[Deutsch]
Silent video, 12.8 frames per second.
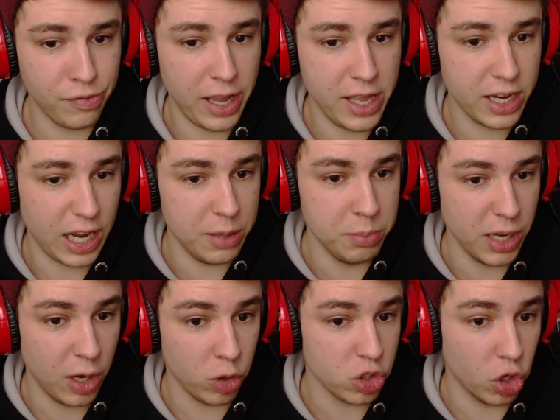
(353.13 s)
Pfeil kann
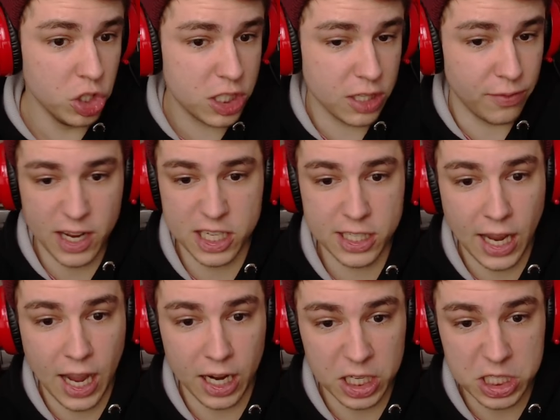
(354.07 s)
mir auch sonst was
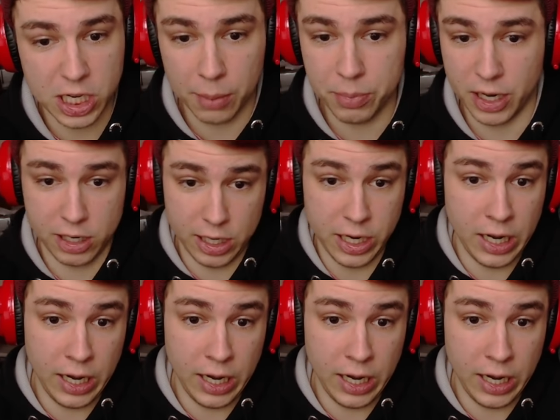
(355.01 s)
sagen. Ich habe ja keine